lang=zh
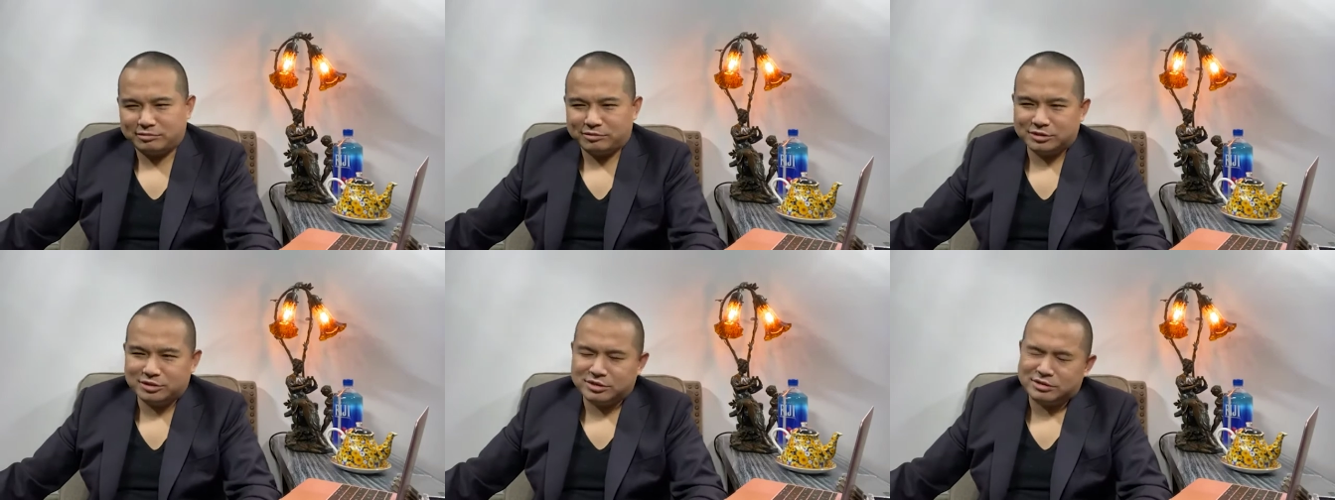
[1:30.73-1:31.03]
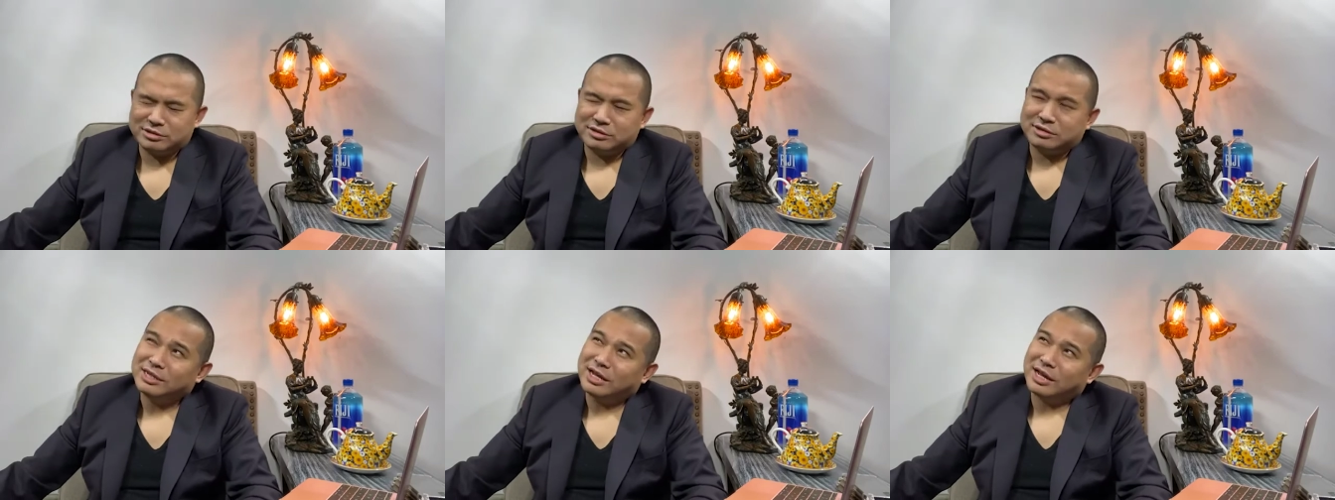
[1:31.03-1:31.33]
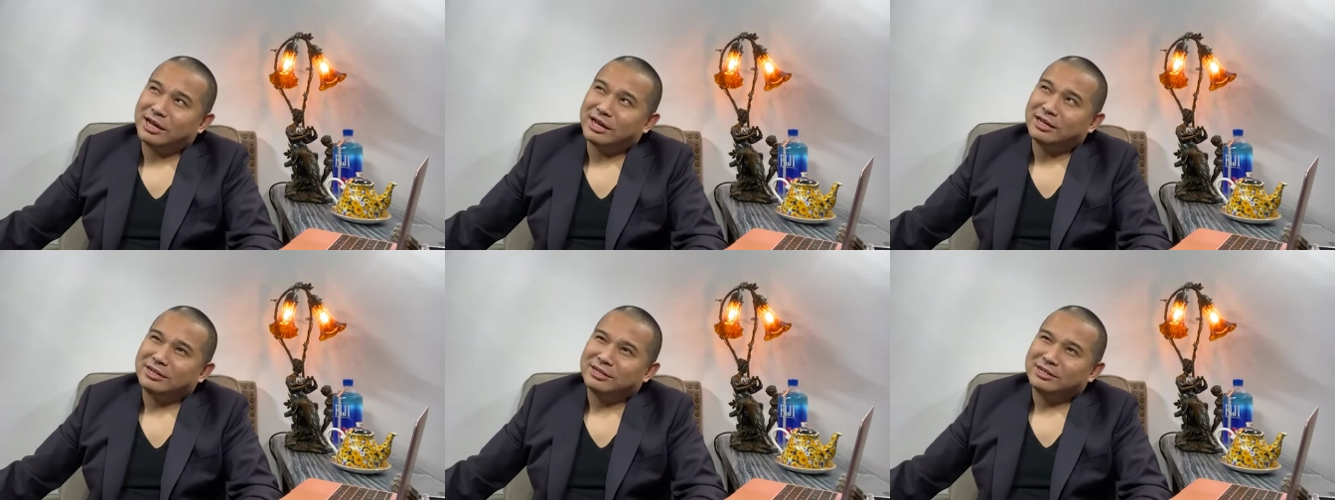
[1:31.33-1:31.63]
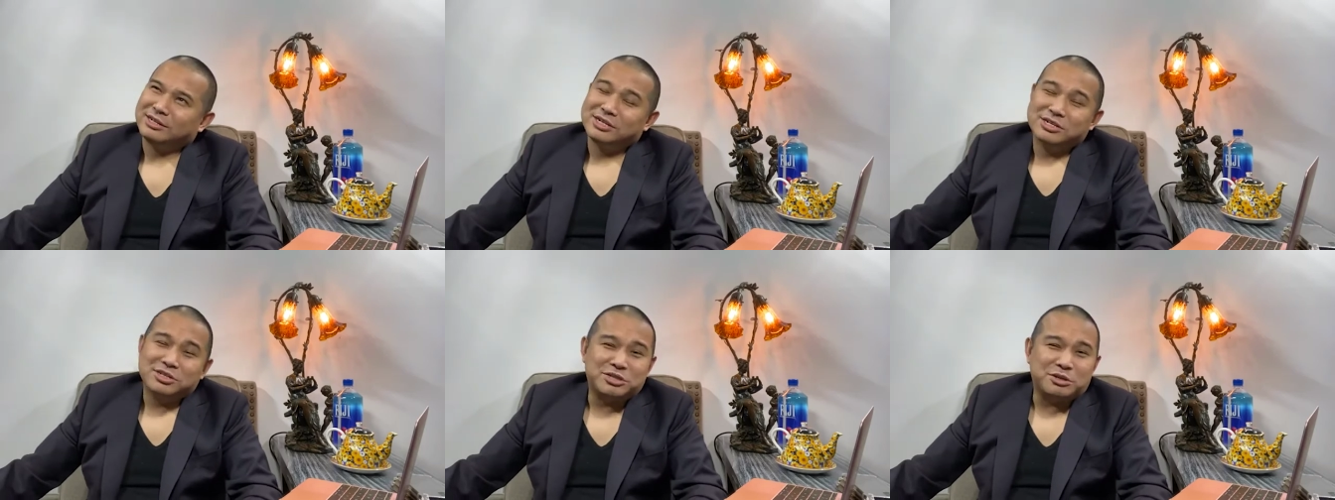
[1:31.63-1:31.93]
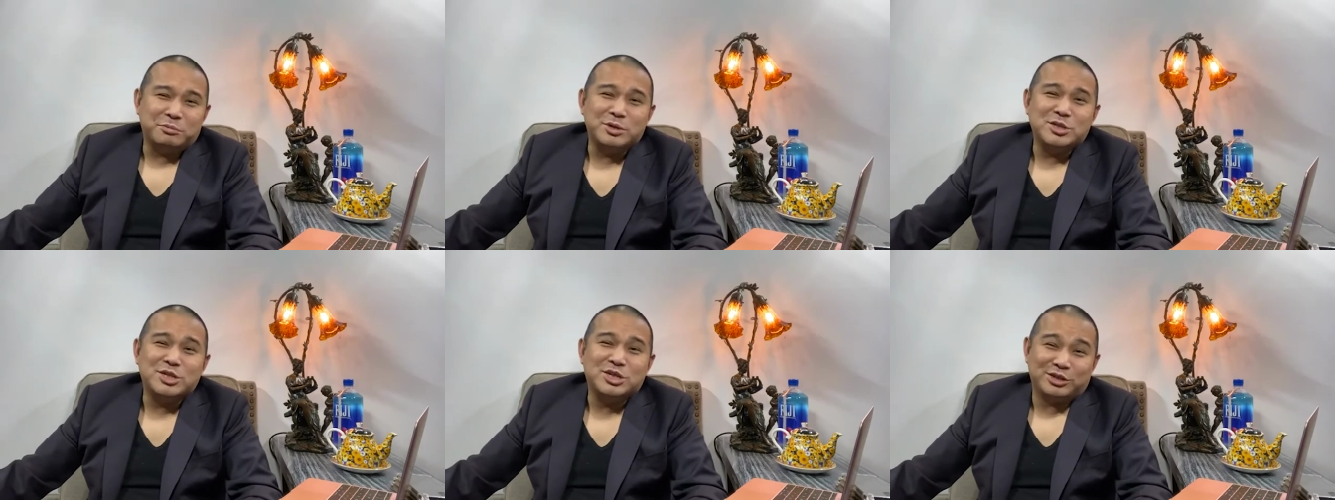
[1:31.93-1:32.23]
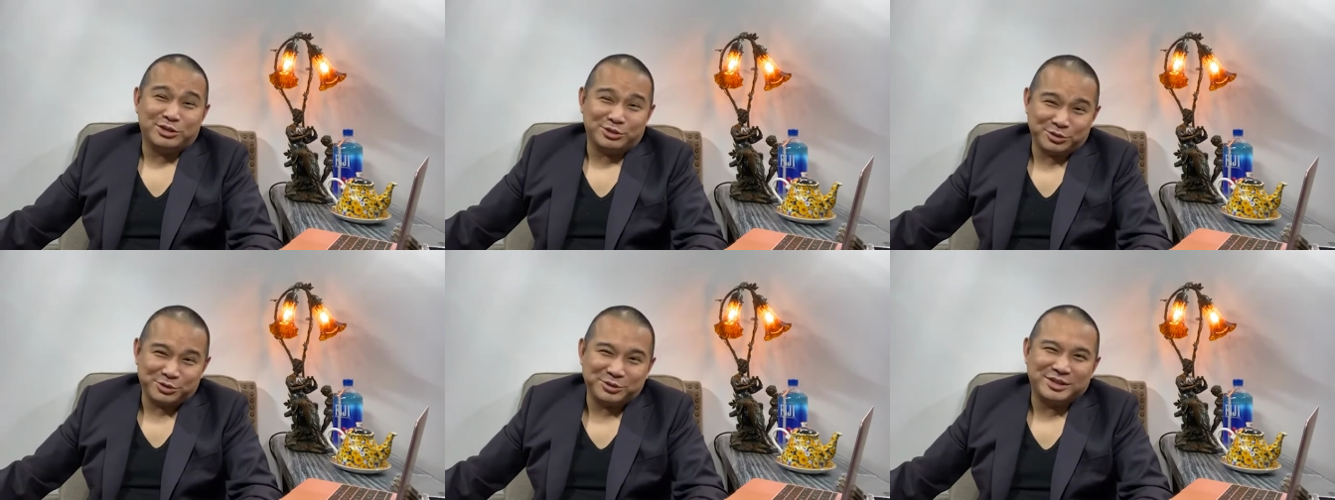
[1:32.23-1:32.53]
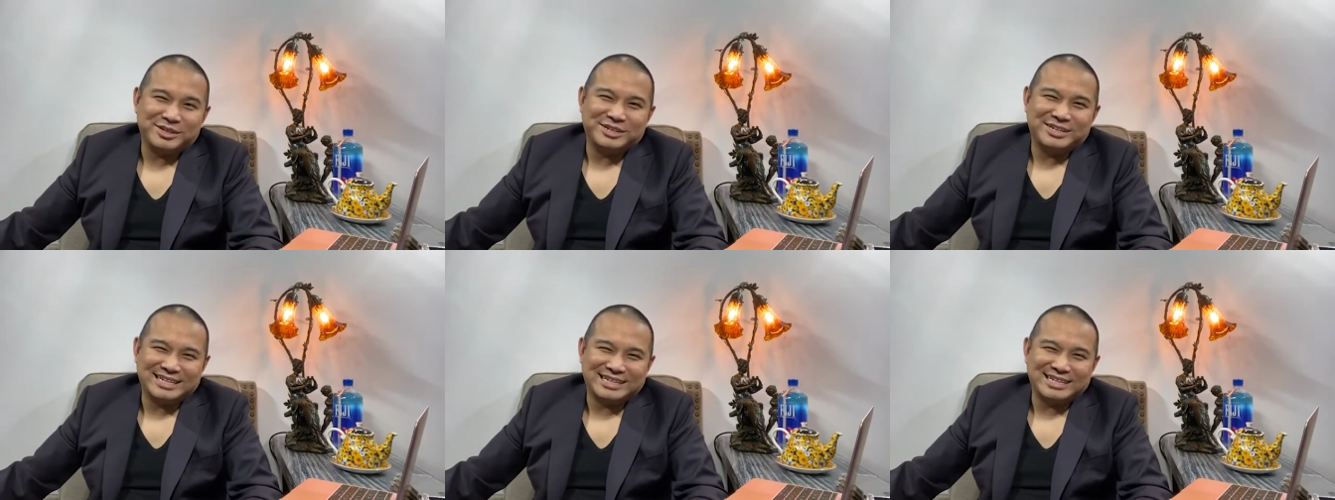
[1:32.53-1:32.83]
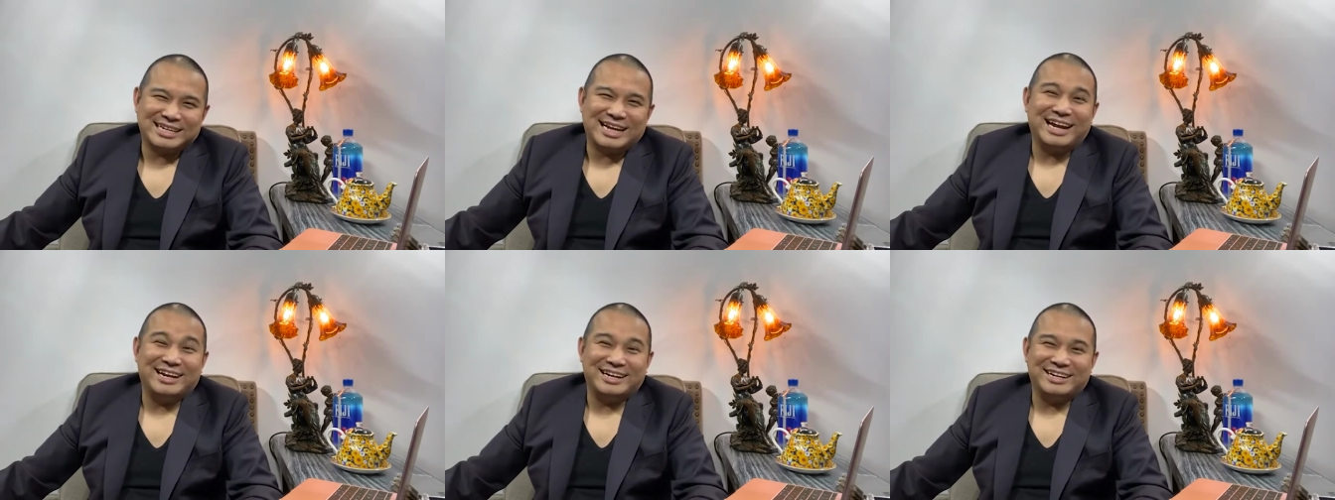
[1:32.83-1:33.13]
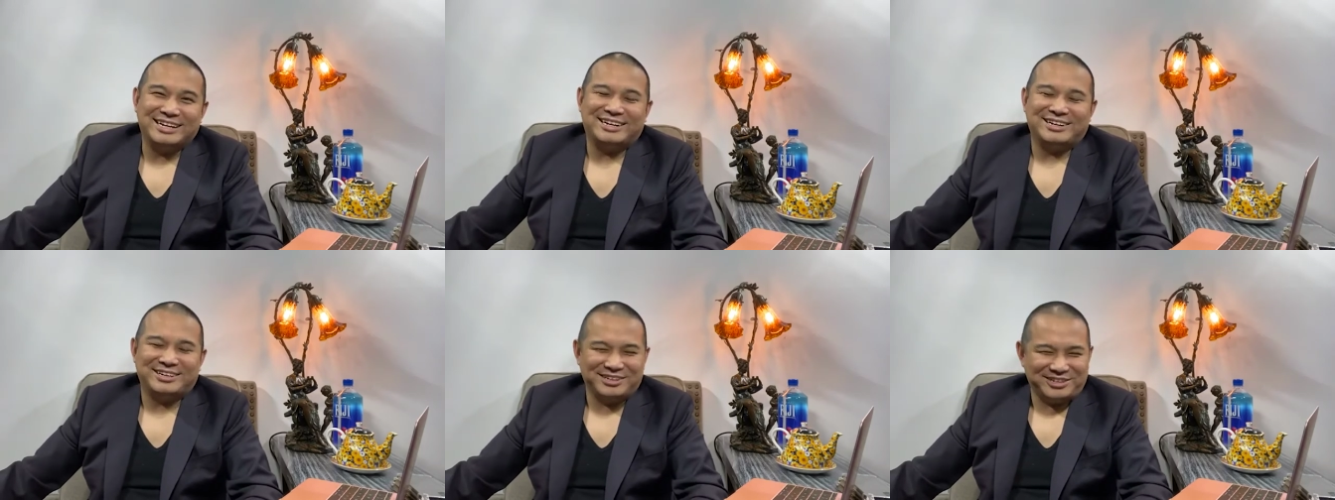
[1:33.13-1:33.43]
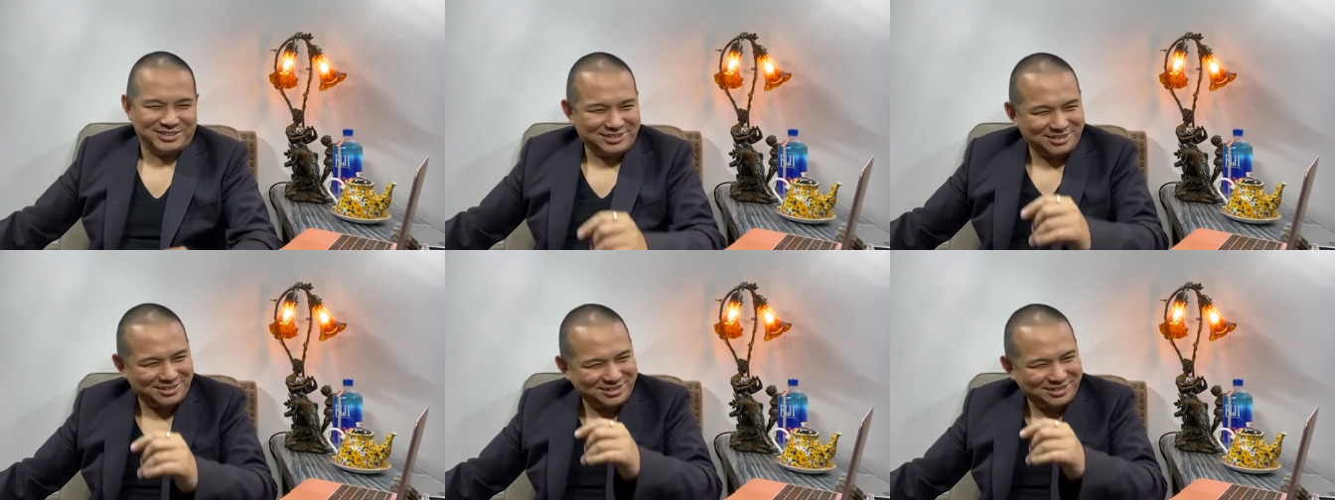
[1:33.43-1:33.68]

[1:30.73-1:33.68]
我其实，在什么时候就看了啊，